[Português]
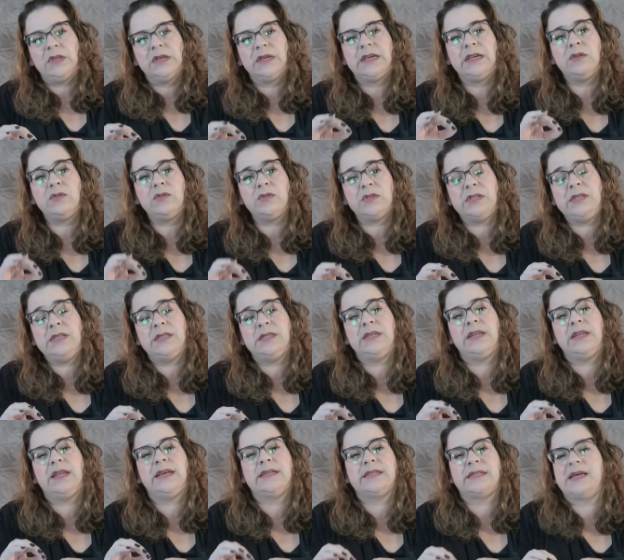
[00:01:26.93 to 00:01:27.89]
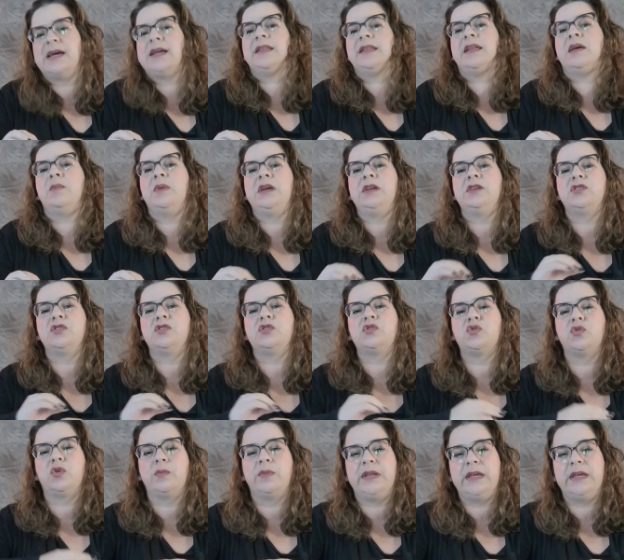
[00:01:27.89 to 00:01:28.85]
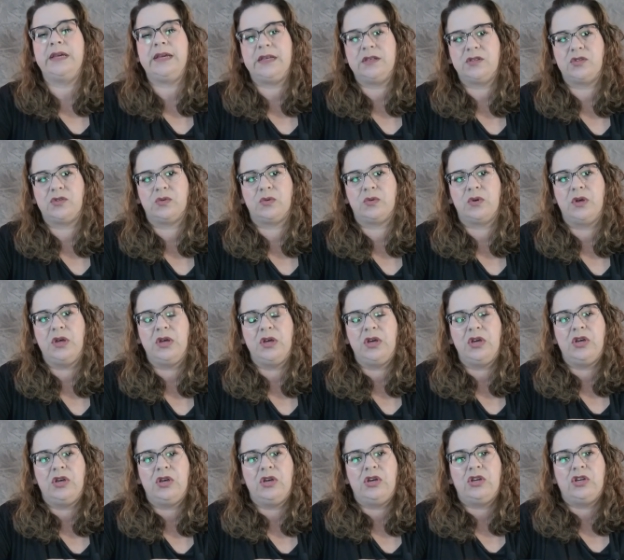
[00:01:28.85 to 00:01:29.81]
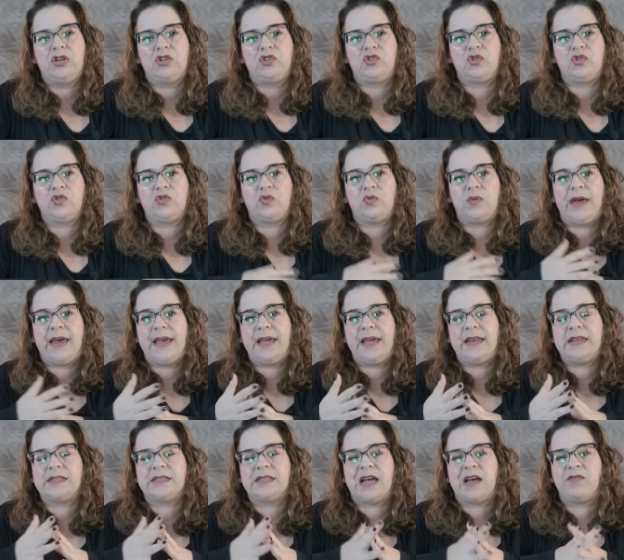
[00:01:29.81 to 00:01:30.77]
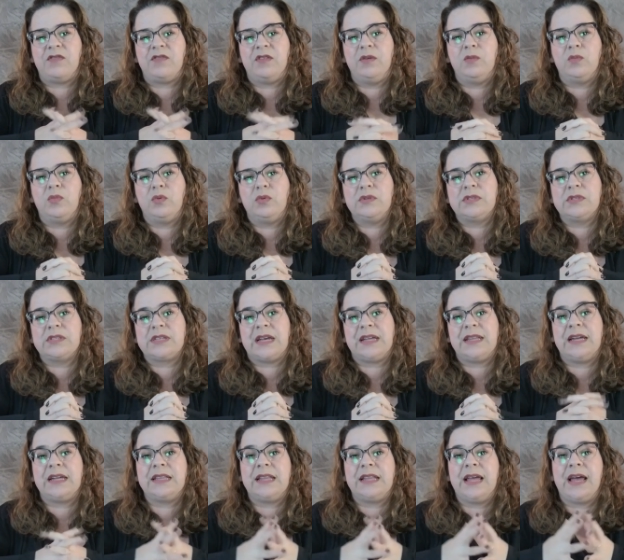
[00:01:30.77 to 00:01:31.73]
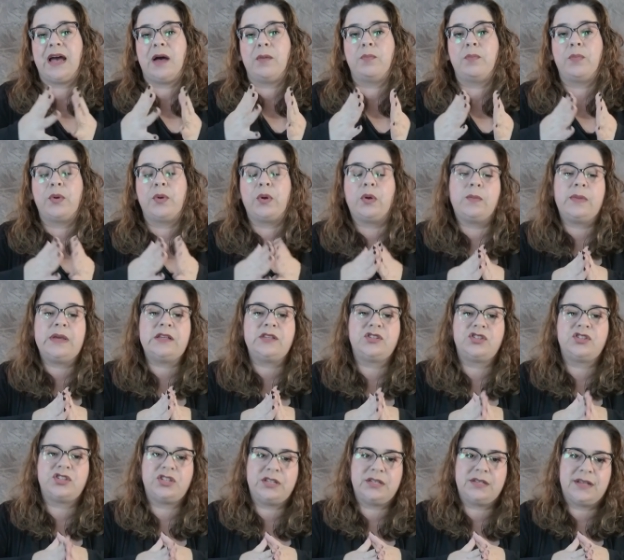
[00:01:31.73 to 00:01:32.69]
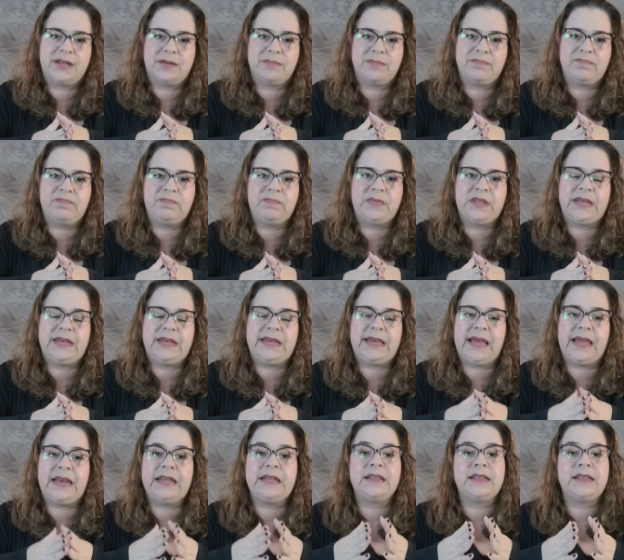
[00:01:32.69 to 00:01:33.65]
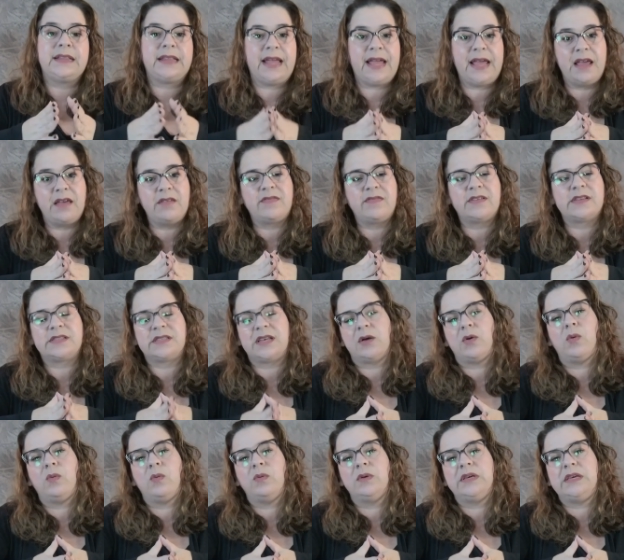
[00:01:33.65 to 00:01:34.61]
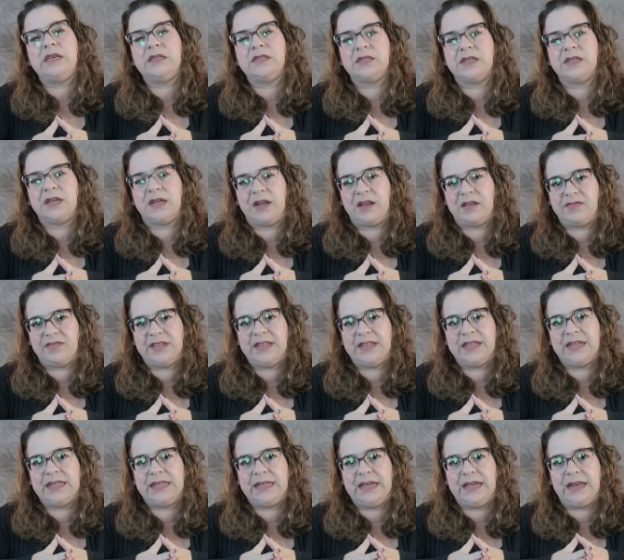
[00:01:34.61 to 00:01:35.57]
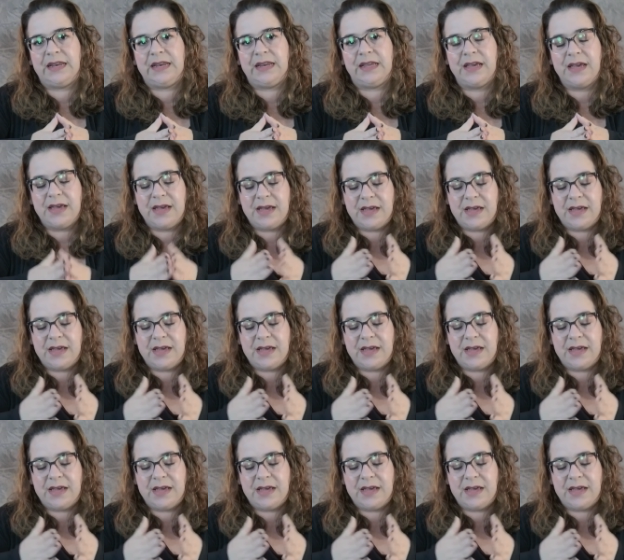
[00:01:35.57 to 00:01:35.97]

que nos ensina exatamente sobre isso. Josué ele estava em busca da terra prometida e ele teve essa conquista na vida dele.